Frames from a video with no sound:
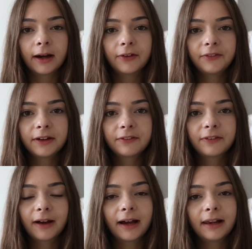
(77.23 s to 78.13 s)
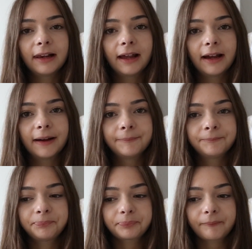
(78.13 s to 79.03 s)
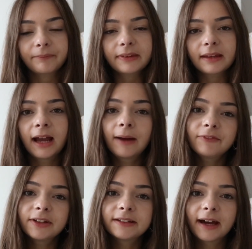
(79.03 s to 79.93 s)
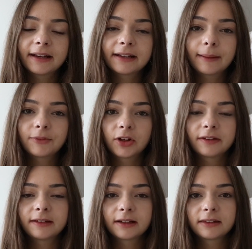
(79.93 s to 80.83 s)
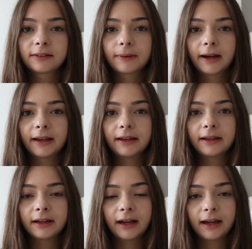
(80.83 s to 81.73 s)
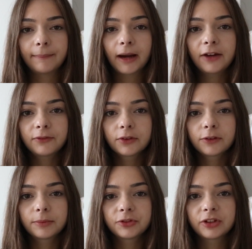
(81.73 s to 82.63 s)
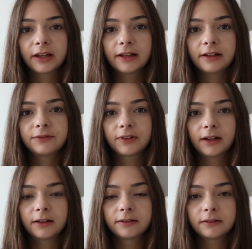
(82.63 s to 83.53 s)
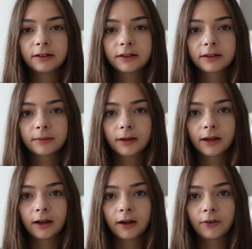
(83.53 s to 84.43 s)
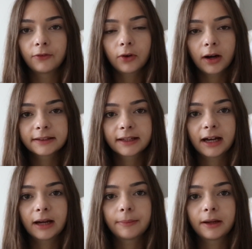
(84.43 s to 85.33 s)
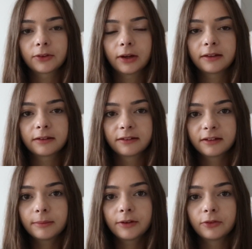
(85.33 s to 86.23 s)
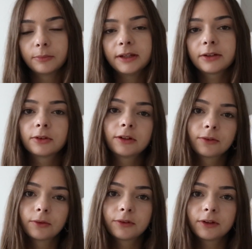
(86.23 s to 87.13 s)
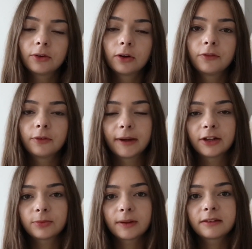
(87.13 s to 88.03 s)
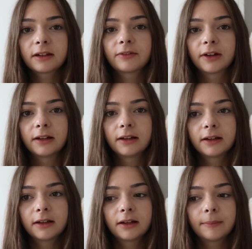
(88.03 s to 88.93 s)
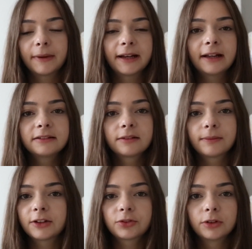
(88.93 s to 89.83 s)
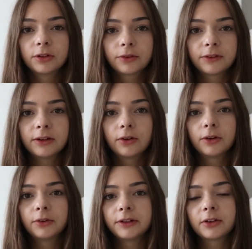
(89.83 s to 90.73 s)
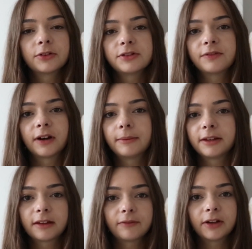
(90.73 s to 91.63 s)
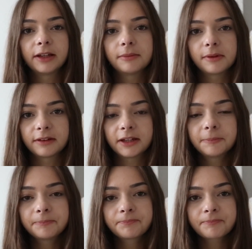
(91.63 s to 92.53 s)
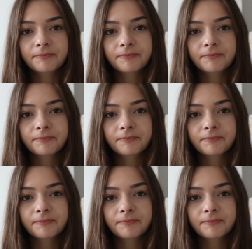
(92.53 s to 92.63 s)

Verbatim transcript: Auf jeden Fall ähm, haben wir dann am Donnerstag zwei ähm, iPhones bestellt, weil es sie nicht äh, auf Vorrat gab. Also eins in Silber für mich und in Roségold für meine Schwester, weil mein altes war schon in Roségold und ich konnte die Farbe jetzt einfach nicht mehr sehen.